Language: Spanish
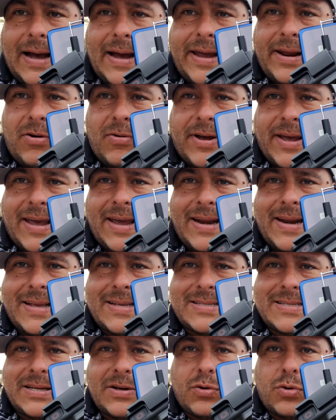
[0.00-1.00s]
en lo que es el
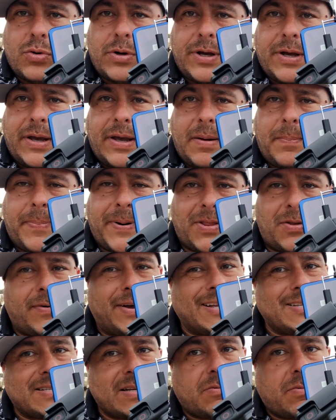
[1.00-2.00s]
eh,
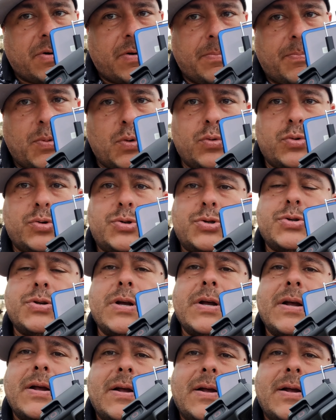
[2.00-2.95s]
perdón, S9 Plus.